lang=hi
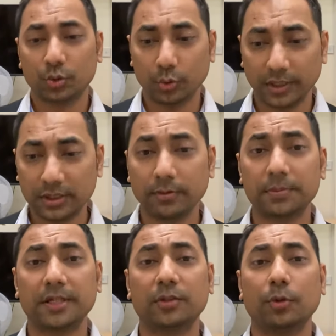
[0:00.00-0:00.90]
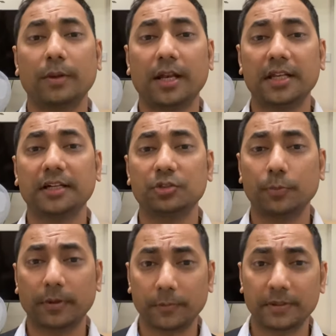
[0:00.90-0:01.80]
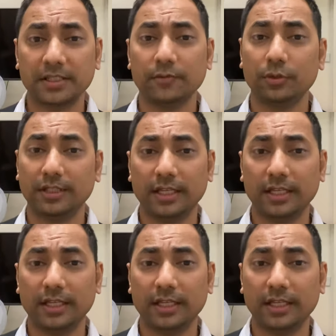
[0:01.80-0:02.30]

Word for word: तो इस वेबसाइट को बनाने का जो पर्पज़ है वो